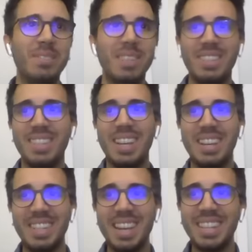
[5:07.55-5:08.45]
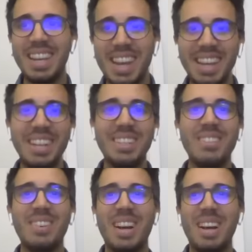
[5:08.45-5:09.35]
was äh, sehr, sehr
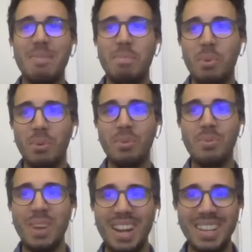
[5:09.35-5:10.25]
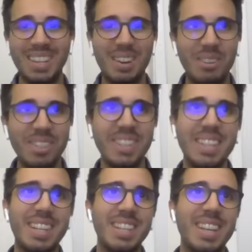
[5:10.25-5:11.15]
ähnlich zu einem Bodengutachten
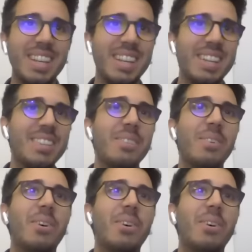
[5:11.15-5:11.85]
aussieht tatsächlich.